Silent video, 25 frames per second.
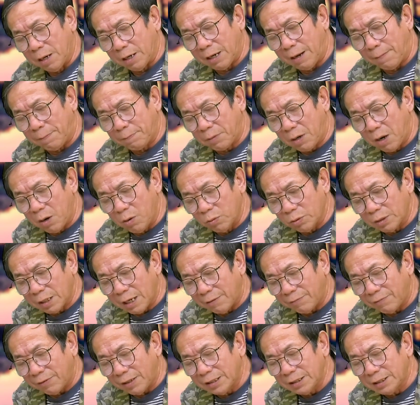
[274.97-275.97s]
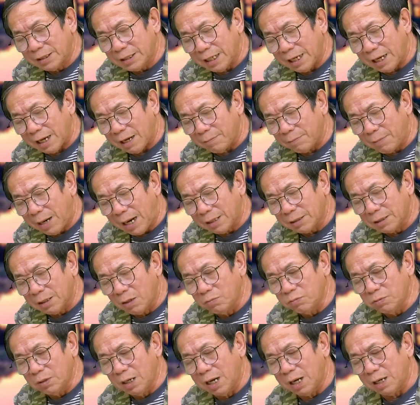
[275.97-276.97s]
gặp cậu nhà văn trẻ mang
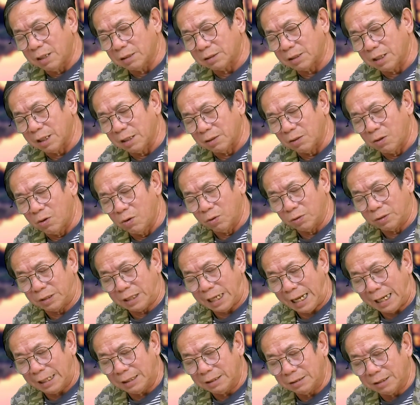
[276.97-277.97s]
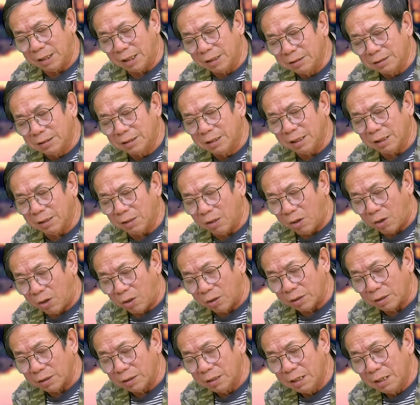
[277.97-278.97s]
đống nợ tiền hồi sáng thân thiết
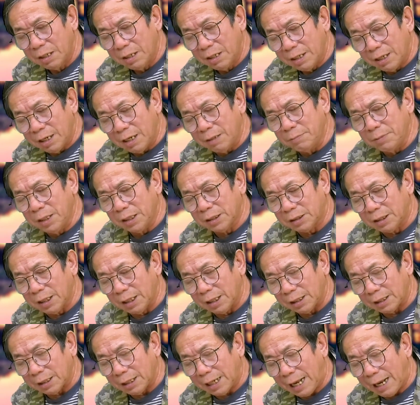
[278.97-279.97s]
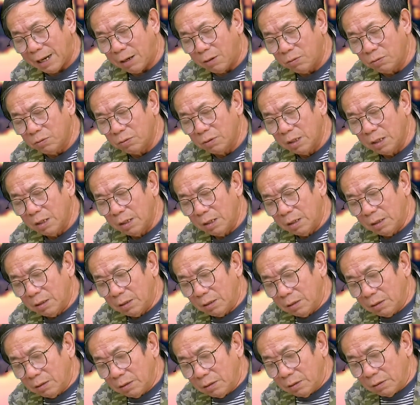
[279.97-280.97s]
hỏi em ở tỉnh nào
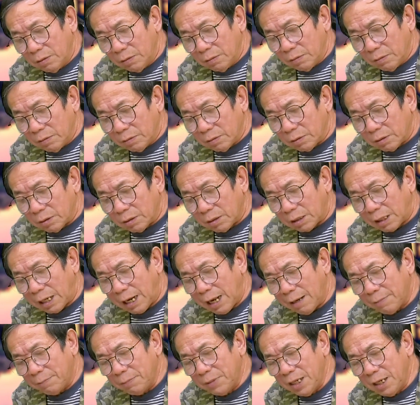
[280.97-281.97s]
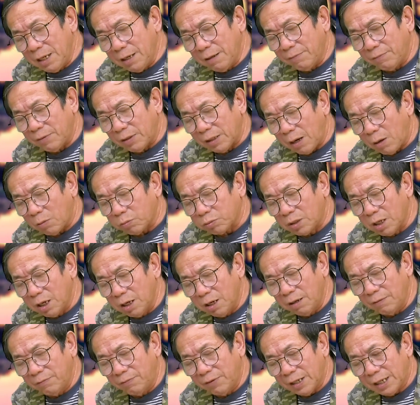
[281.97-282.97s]
ờ, ra bia và đọc
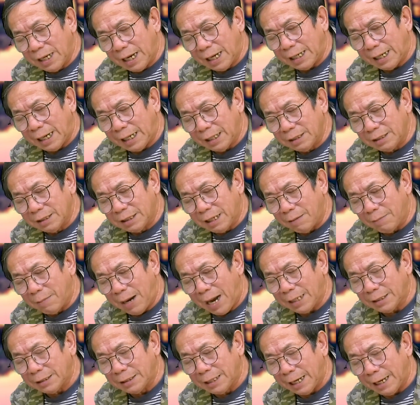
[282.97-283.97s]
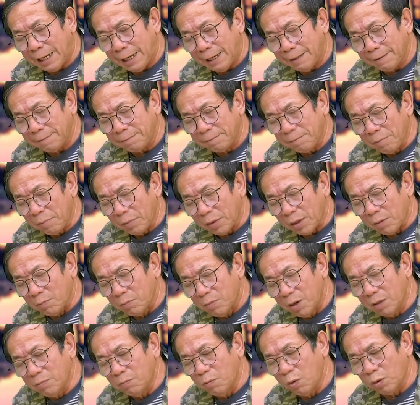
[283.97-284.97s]
thơ với các anh các bác nhé
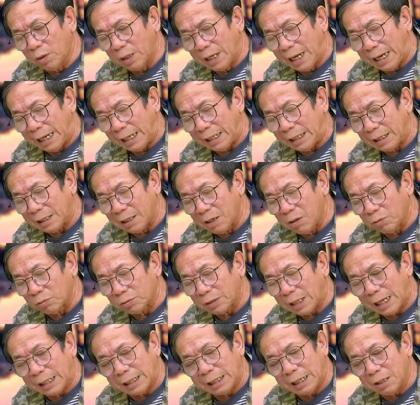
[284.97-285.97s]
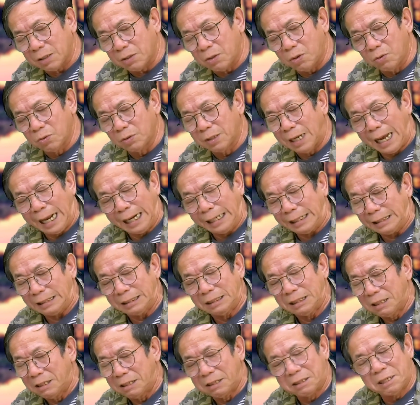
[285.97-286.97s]
mới một ngày cậu ta đã khôn hẳn
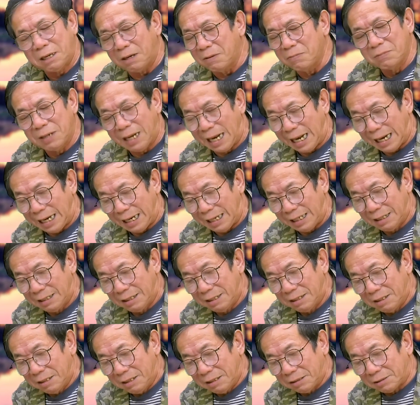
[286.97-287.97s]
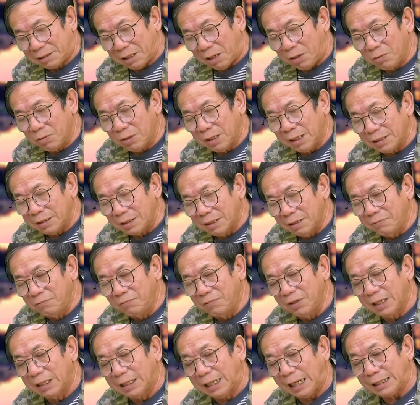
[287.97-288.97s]
không ạ à, cháu là
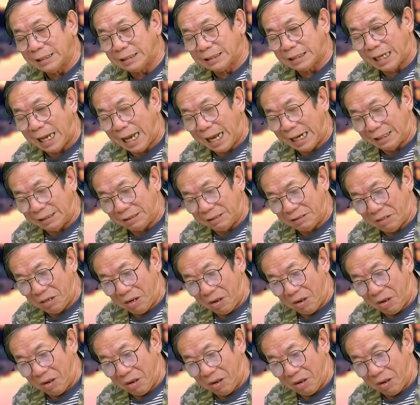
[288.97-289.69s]
nhân viên khách sạn